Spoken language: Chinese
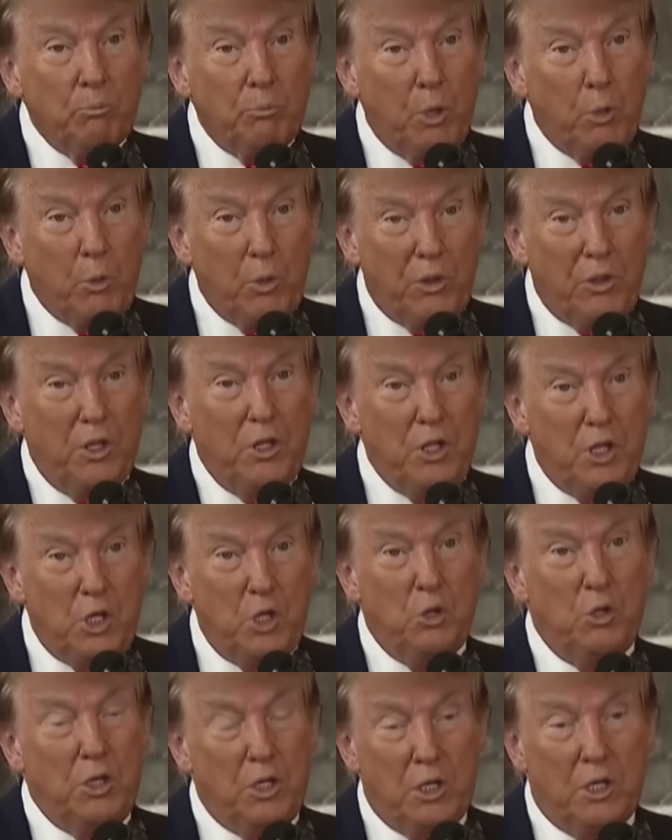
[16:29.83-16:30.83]
But within the
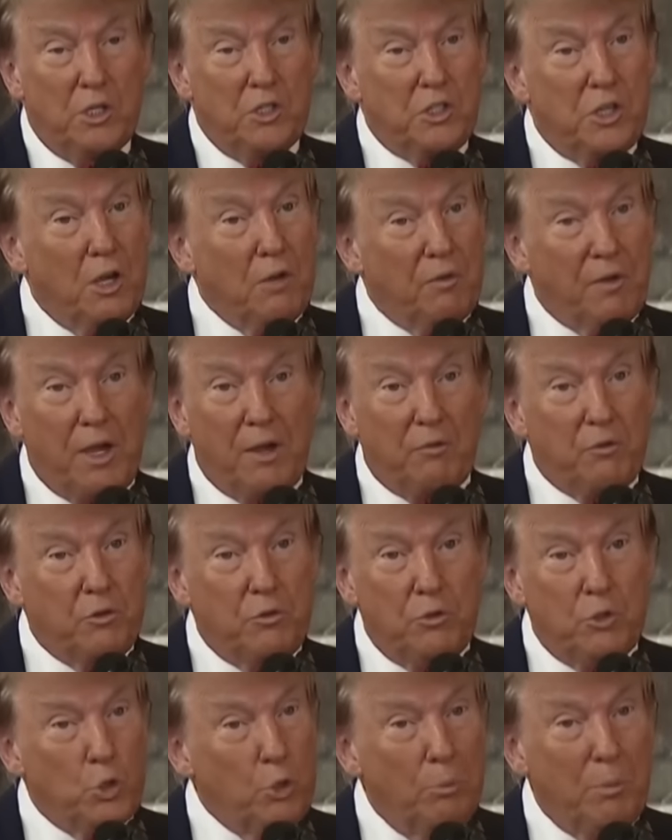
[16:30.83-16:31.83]
union itself, I
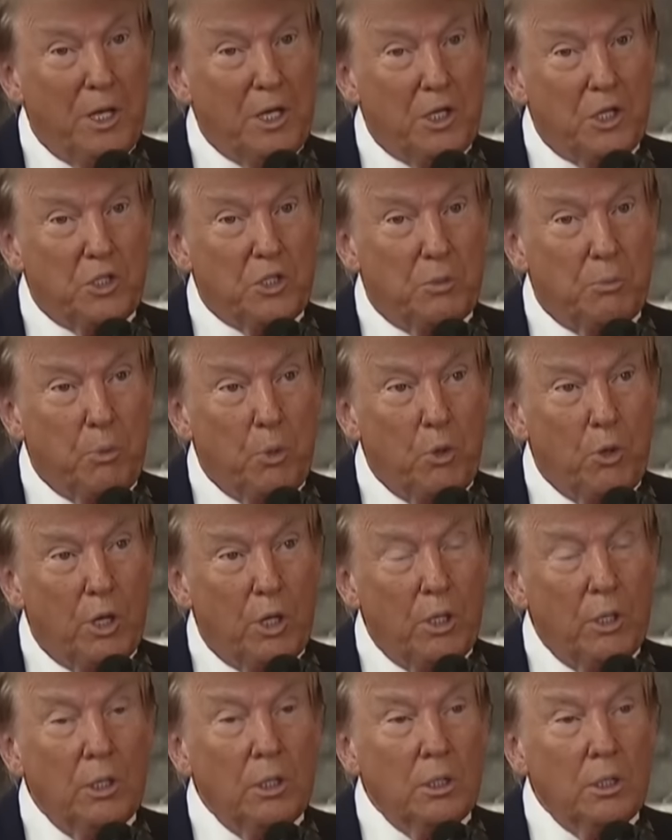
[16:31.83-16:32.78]
have.tremendous support。